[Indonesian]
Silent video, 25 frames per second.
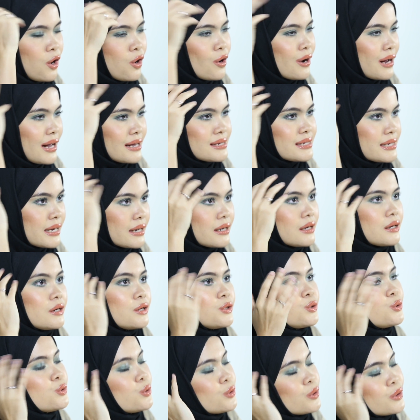kalau
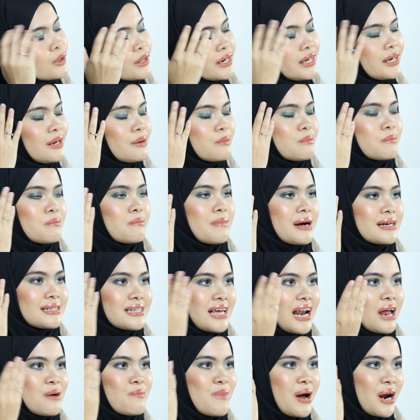kerasa aduh ini
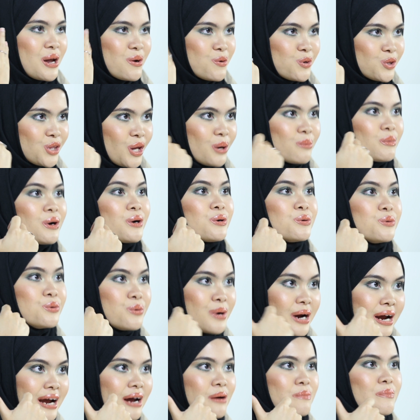masalah paling utama
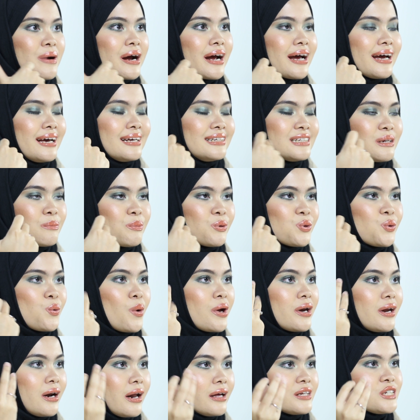gue pakai hijab
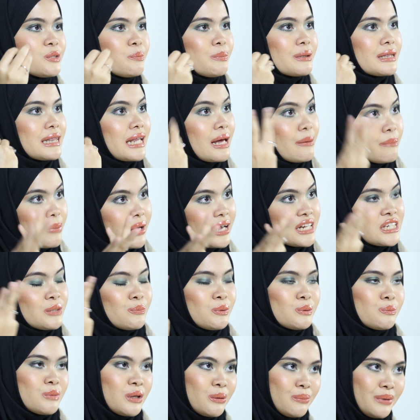itu adalah cepet lepek,
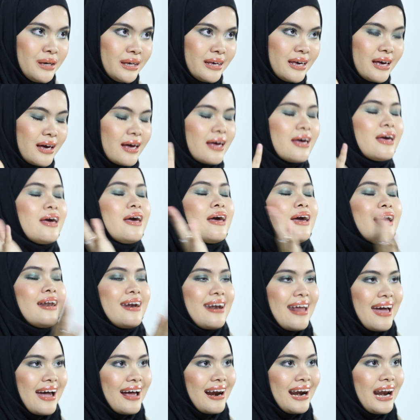cepet berminyak sebagainya.
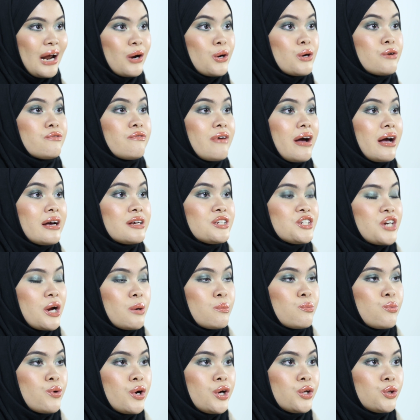Nah, clarifying
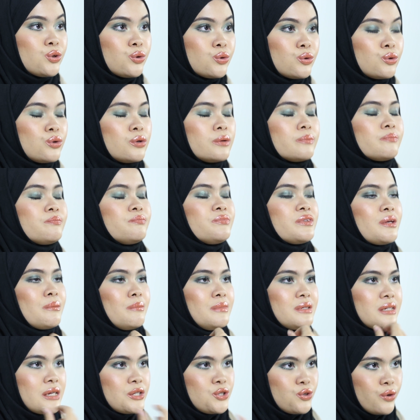shampoo itu
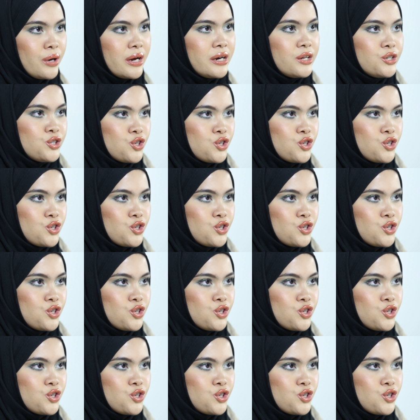bisa juga